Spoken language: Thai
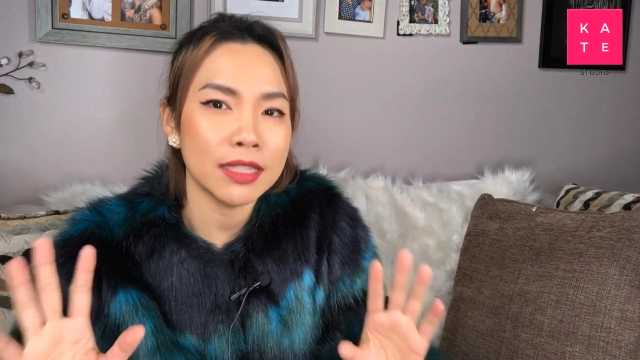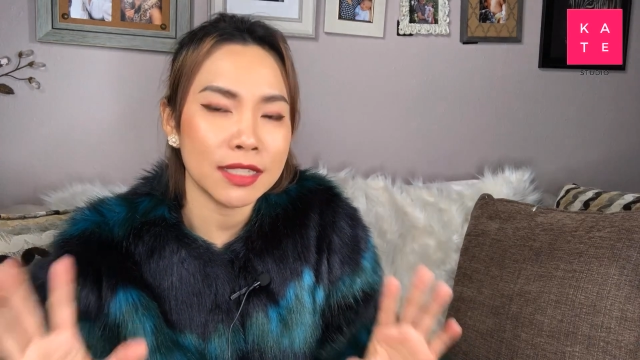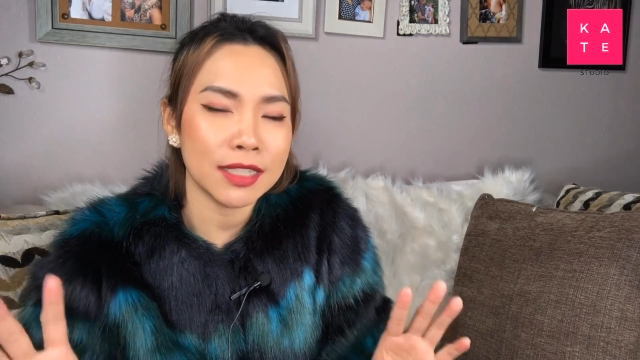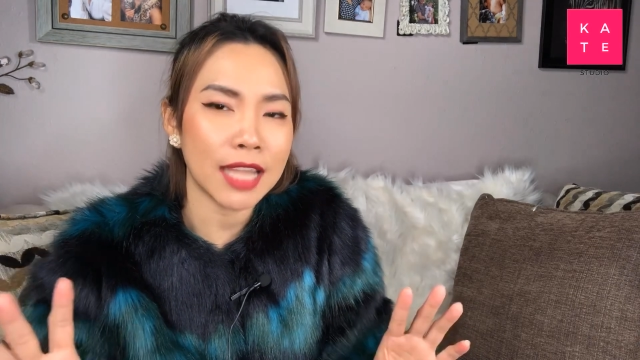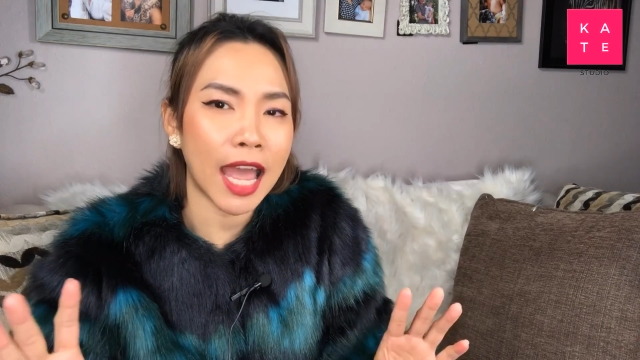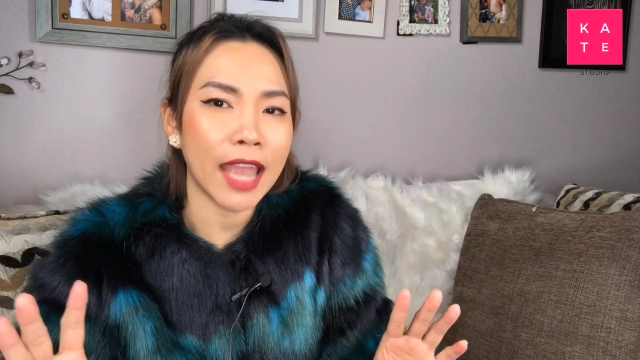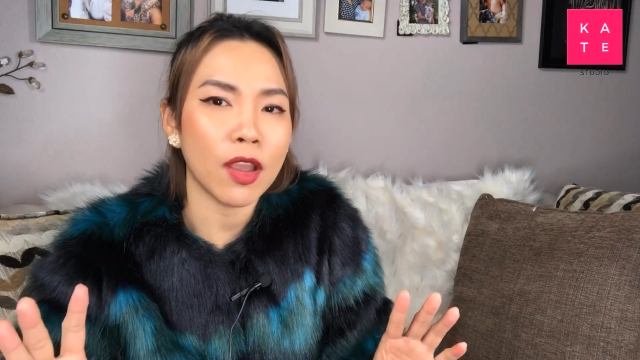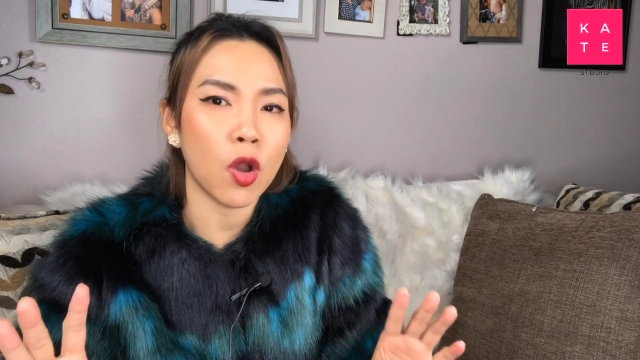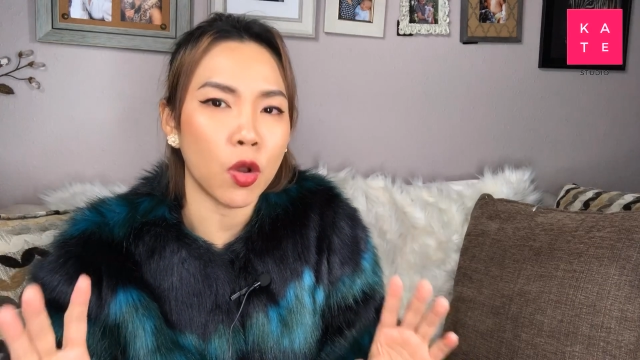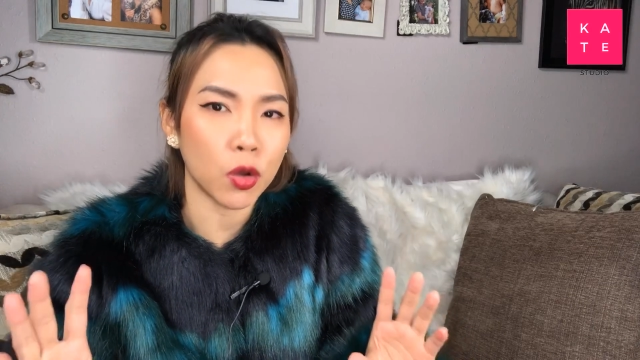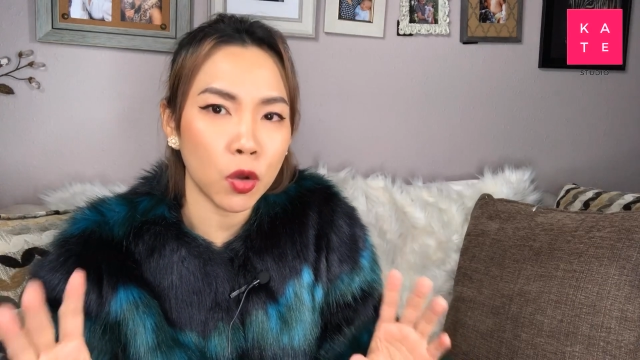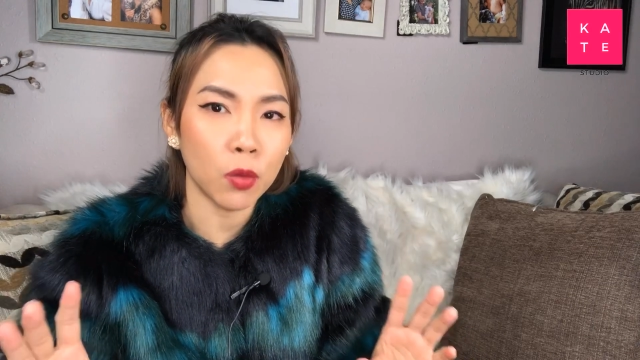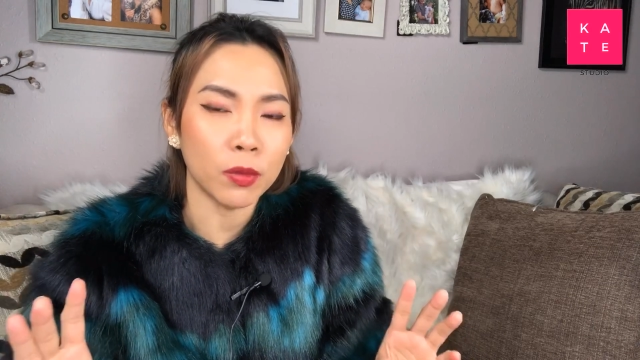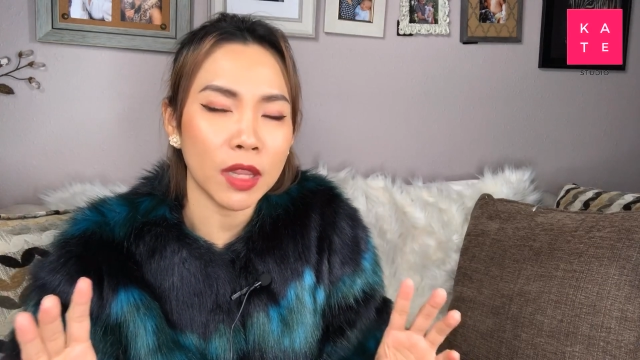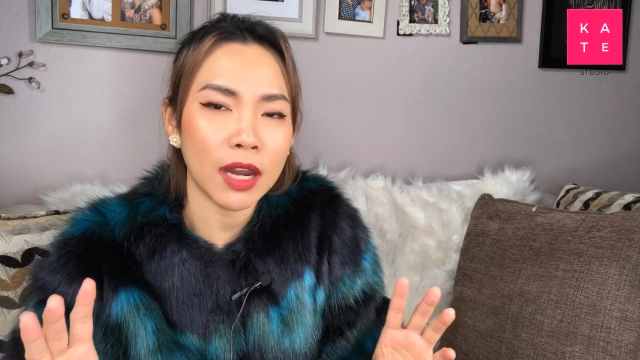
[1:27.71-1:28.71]
สไตล์ของ
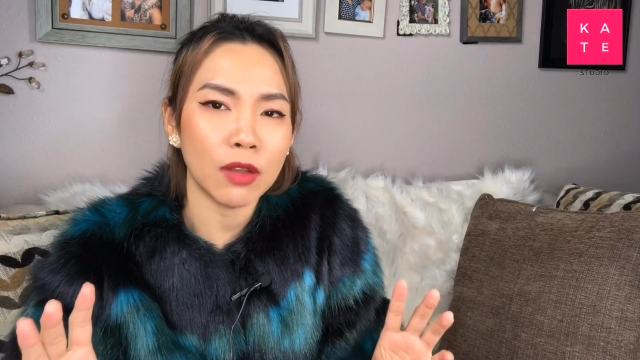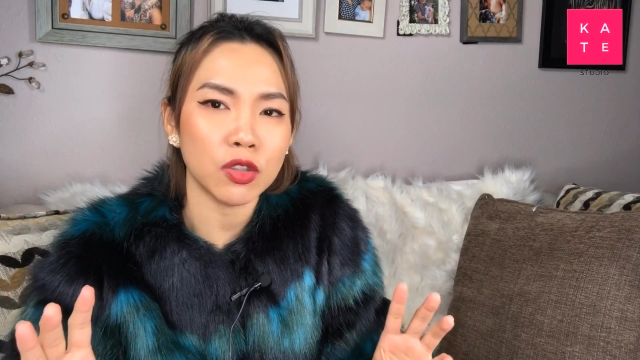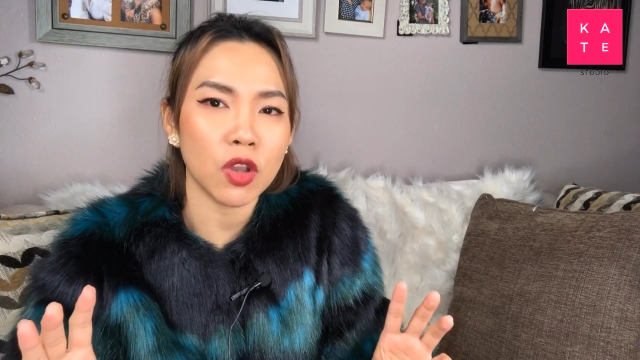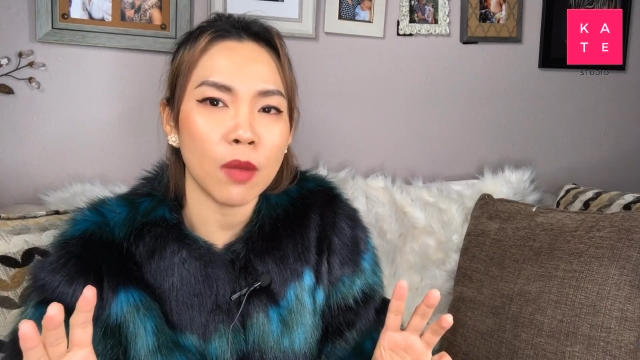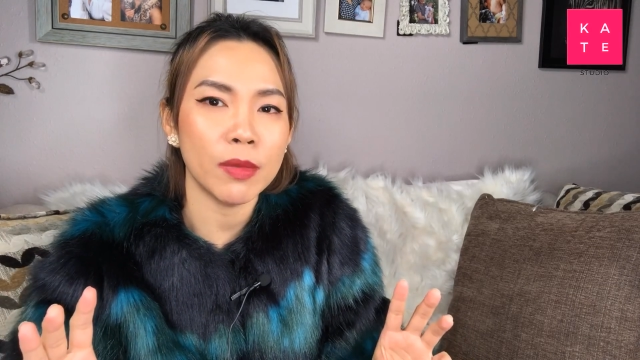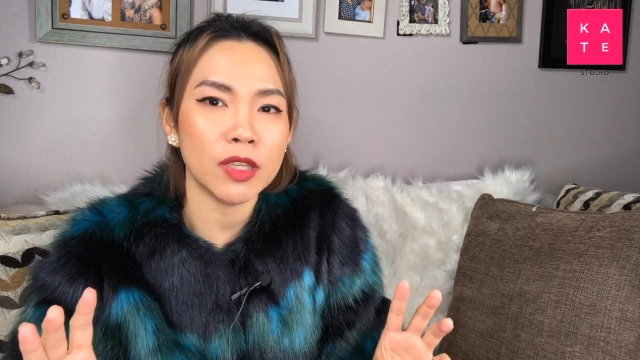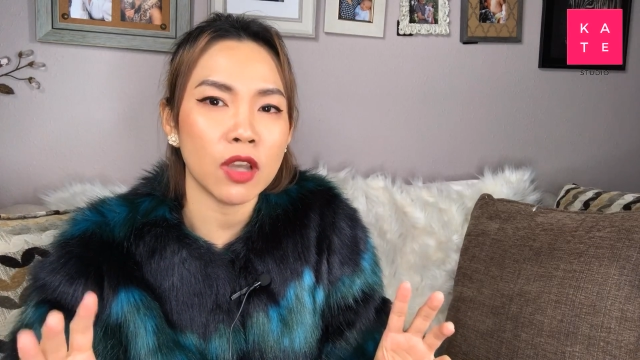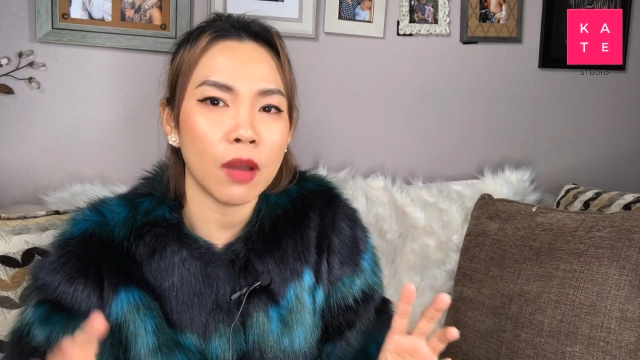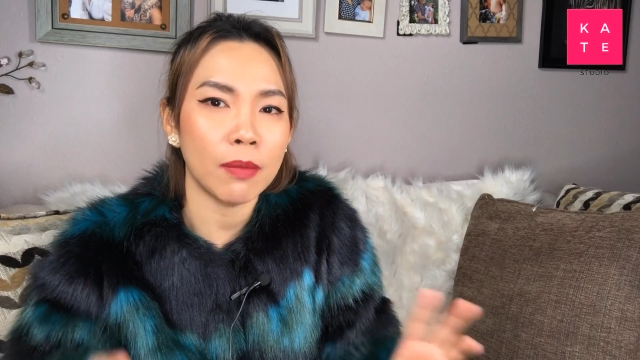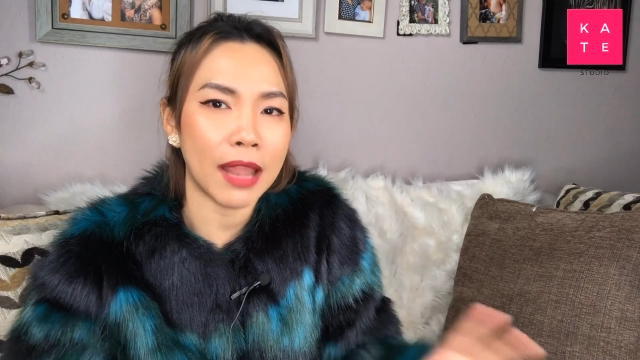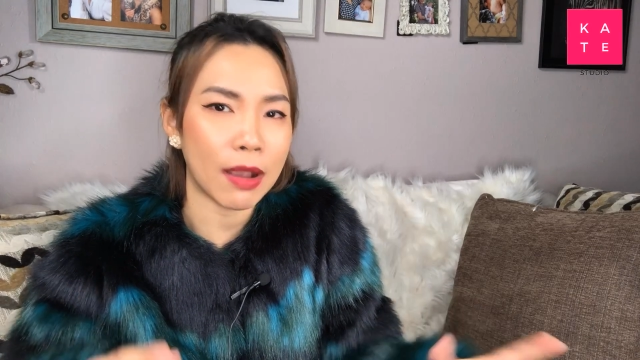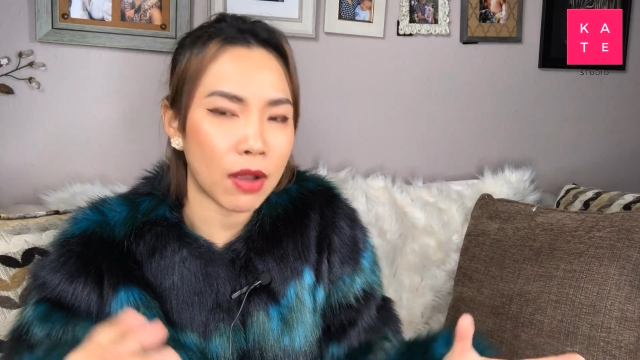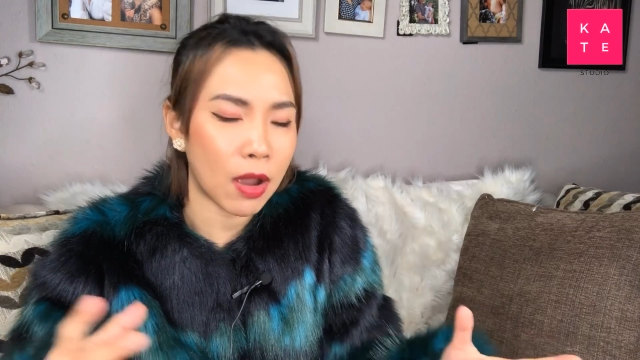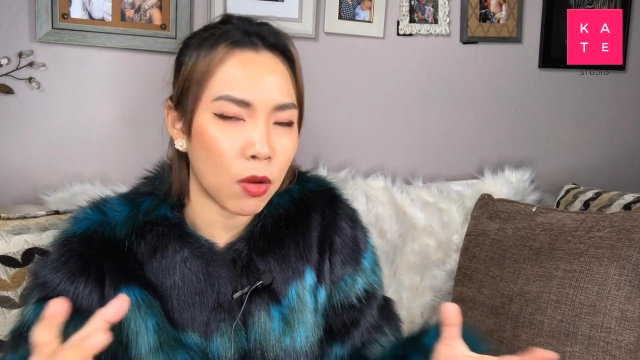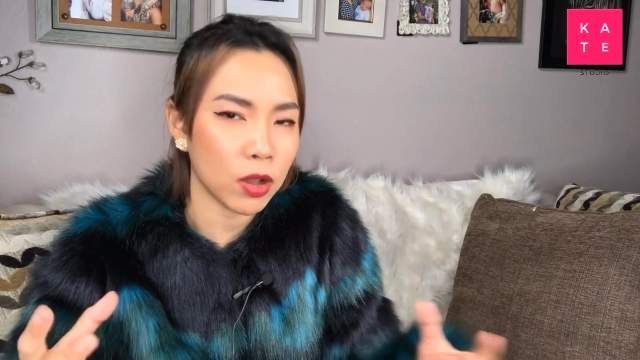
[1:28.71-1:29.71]
หนุ่มที่เราชอบไม่ชอบ
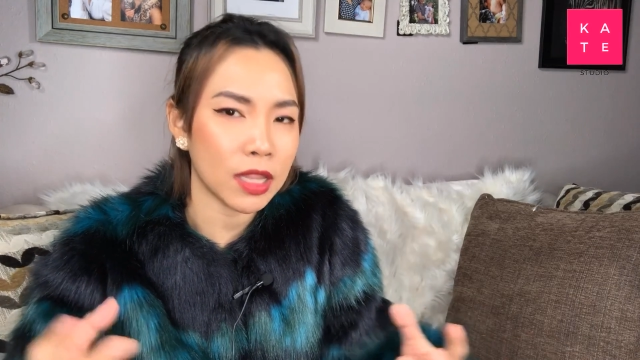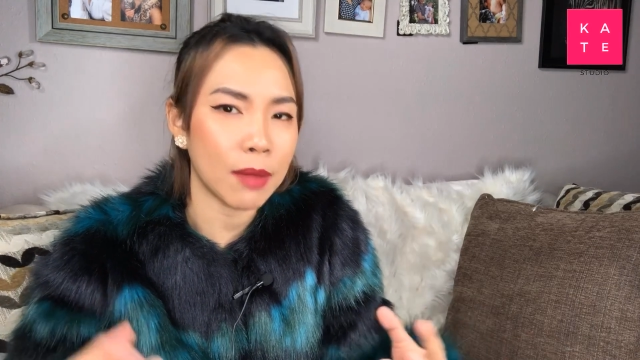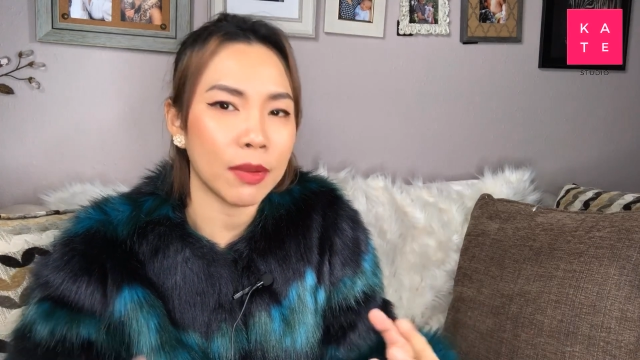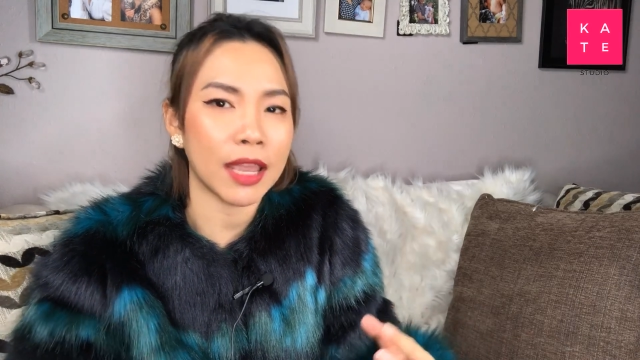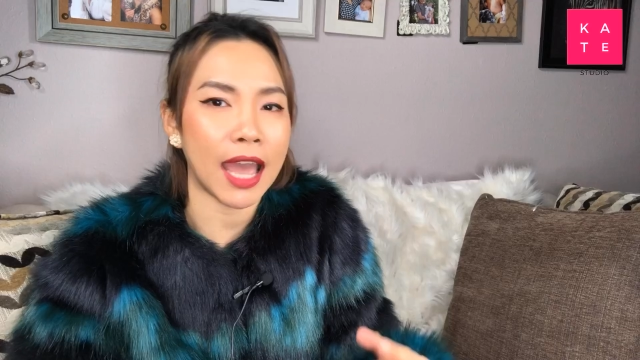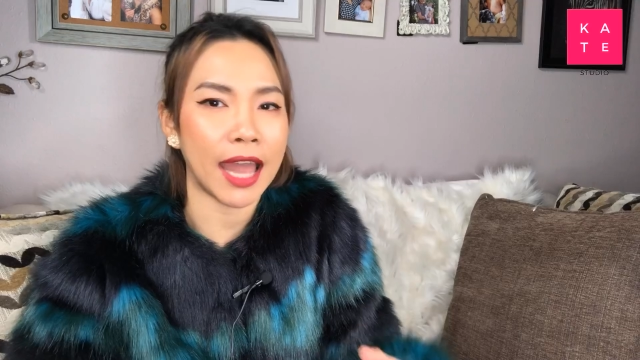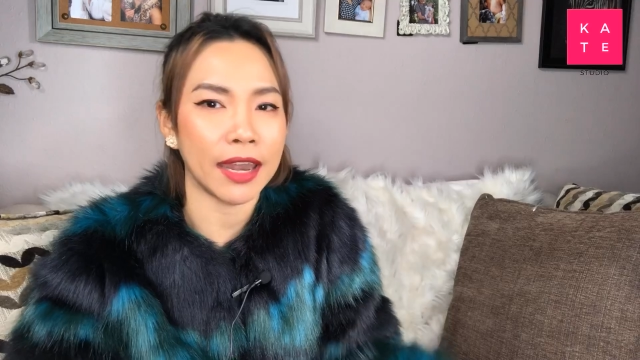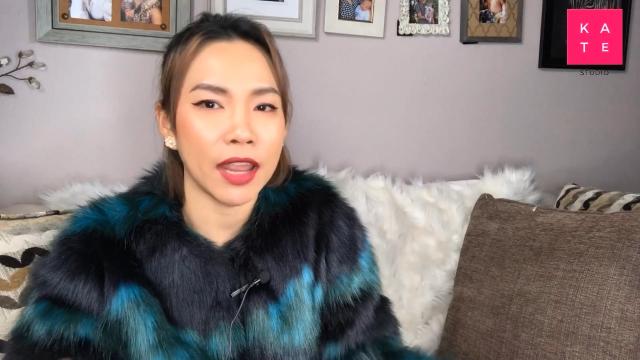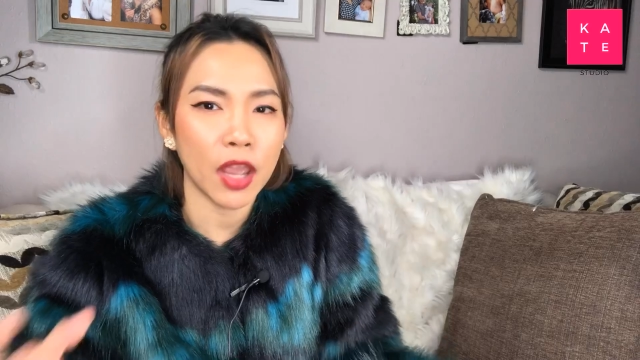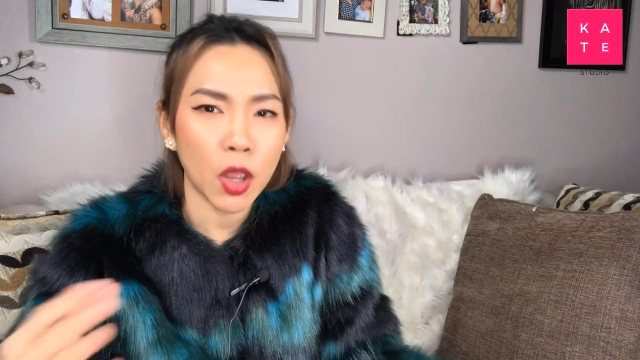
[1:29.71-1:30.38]
แล้วเขาก็ทำการ